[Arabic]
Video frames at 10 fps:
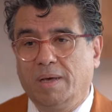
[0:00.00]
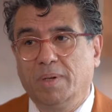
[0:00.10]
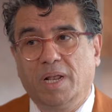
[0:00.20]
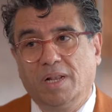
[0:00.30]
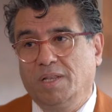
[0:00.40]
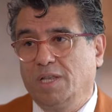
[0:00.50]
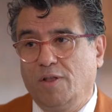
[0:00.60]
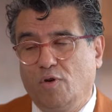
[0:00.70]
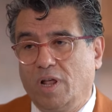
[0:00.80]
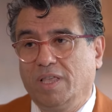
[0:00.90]
من
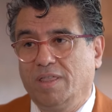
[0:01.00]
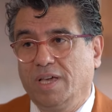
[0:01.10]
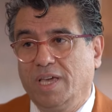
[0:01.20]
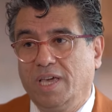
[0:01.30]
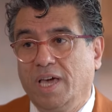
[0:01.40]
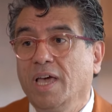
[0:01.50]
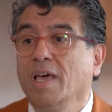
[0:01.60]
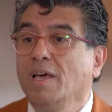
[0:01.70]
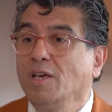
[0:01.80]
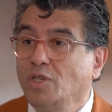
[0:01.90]
التليفونات الذكية
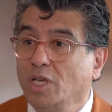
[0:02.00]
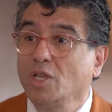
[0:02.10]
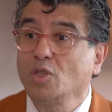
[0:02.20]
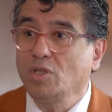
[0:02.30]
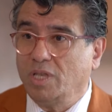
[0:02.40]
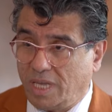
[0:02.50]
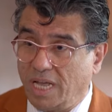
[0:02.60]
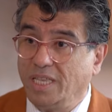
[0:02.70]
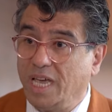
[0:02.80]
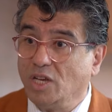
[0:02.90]

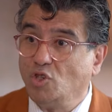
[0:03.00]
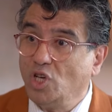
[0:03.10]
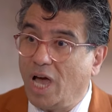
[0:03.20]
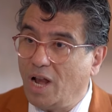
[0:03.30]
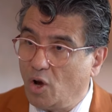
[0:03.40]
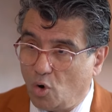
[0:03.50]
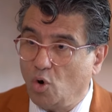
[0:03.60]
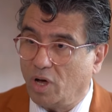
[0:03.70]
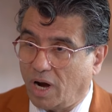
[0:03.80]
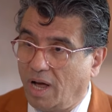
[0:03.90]
ستأتي أجيال
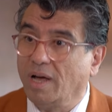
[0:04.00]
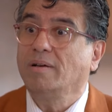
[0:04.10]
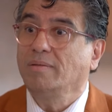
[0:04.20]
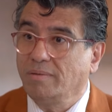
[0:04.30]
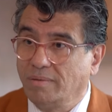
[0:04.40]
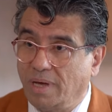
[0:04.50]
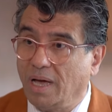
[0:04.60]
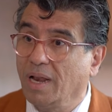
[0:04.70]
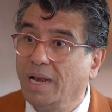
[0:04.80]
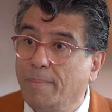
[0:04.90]
أخرى
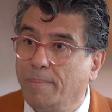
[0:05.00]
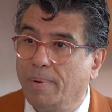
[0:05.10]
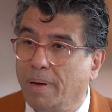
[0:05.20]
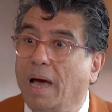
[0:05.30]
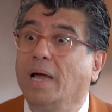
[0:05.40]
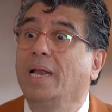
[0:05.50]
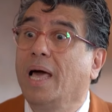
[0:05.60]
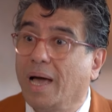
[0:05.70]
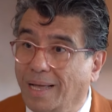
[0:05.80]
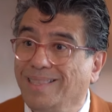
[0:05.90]
تقلب
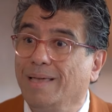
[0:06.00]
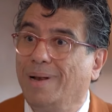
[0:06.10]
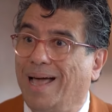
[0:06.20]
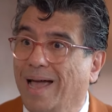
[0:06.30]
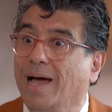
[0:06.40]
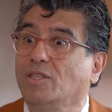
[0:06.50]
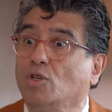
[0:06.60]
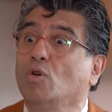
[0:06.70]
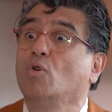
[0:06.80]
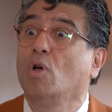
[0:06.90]
علاقتنا بالحياة
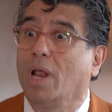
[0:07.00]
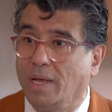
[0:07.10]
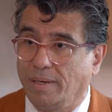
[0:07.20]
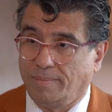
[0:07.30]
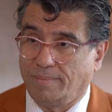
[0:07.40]
كلها